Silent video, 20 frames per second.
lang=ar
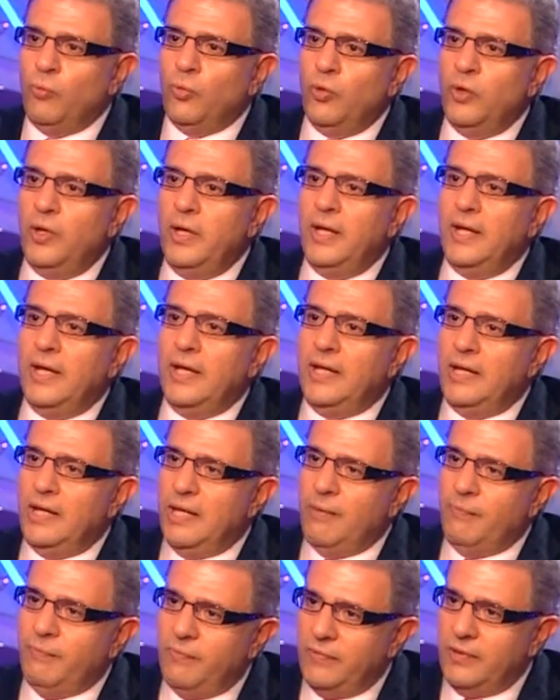امه
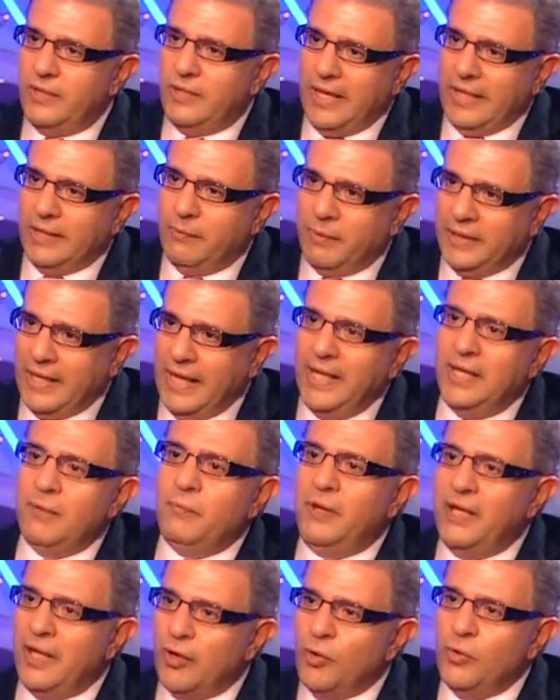اللي ابن يعني
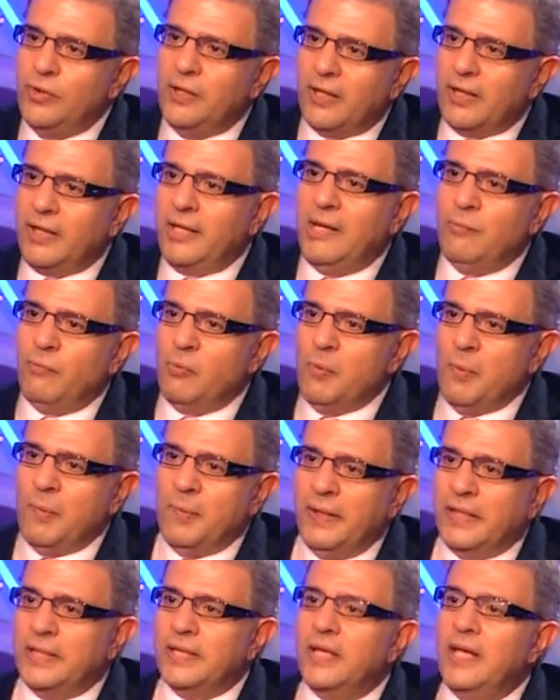بيتعلم منها كل
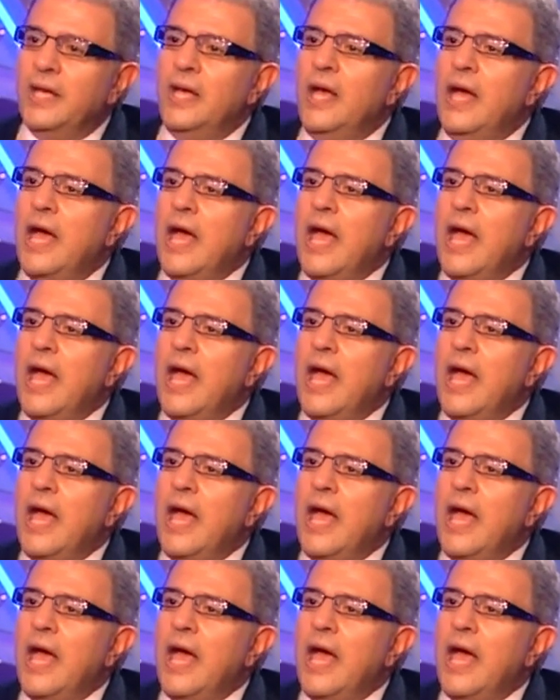القيم إيه طبعا